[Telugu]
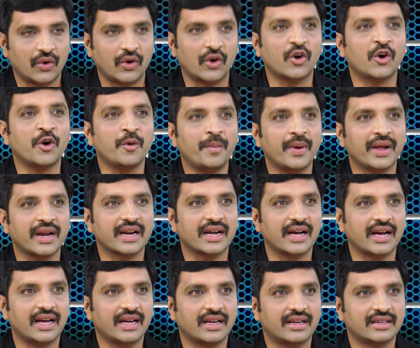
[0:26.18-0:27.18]

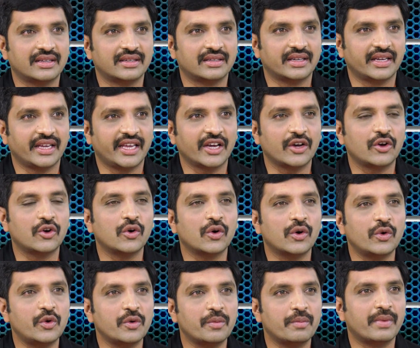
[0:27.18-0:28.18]
గ్లోబల్గా ఈ
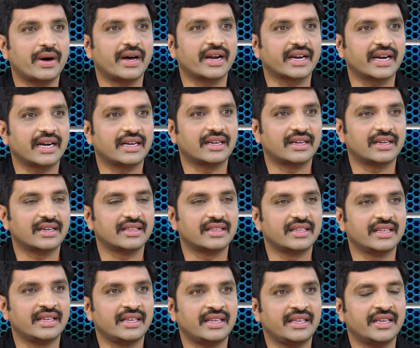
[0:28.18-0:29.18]
గోల్డ్ మార్కెట్
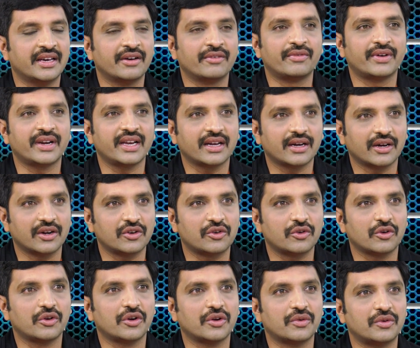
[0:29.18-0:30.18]
అనేది ఎవరి
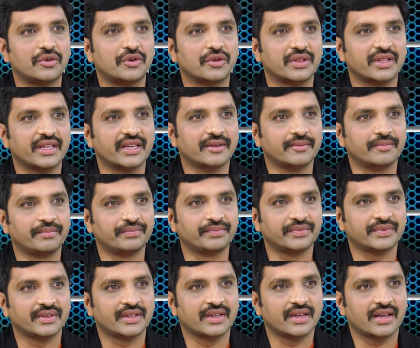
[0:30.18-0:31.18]
కంట్రోల్లో ఉంటుంది
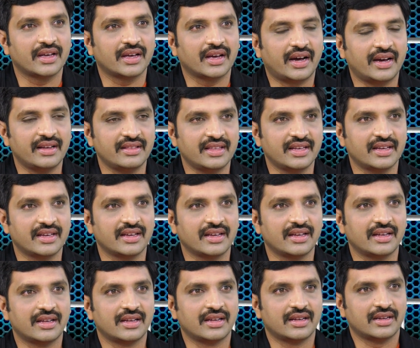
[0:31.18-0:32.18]
అయితే
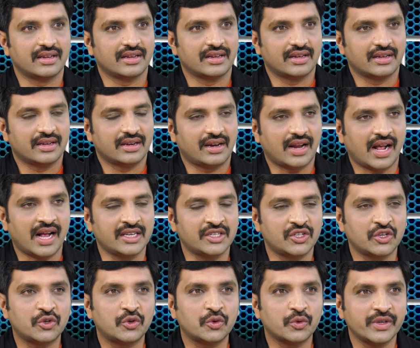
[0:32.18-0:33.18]
లాస్ట్
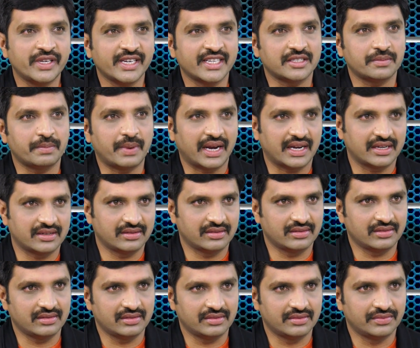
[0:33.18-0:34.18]
టూ ఇయర్స్ బ్యాక్
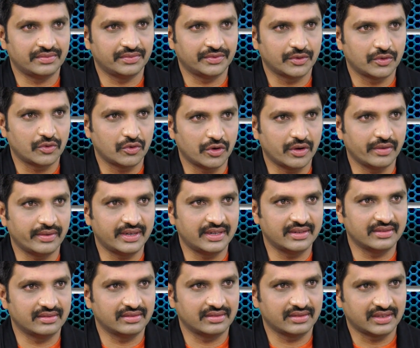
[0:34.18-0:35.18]
కోవిడ్
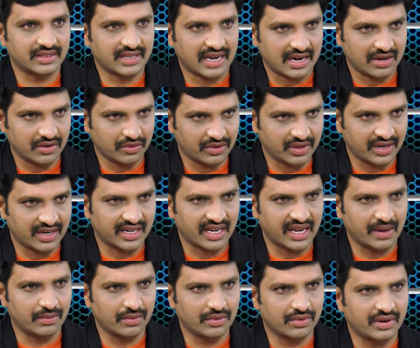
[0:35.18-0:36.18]
స్టార్ట్ అవుతున్న
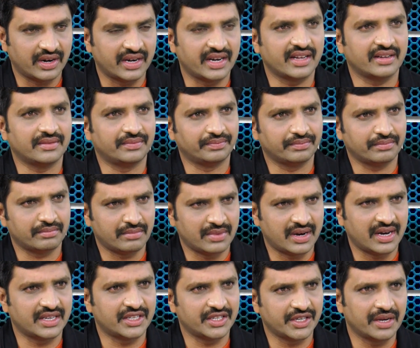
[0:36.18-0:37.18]
టైంలో అంటే
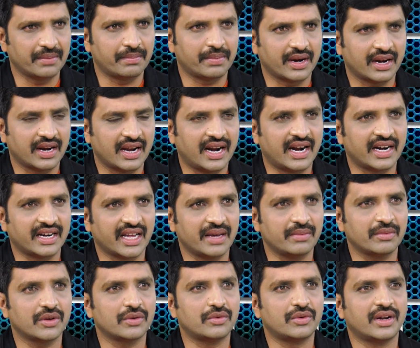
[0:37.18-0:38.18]
మార్చ్ ఏప్రిల్ ఆ
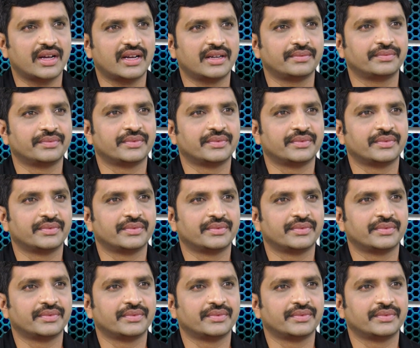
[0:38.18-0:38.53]
టైంకి కూడా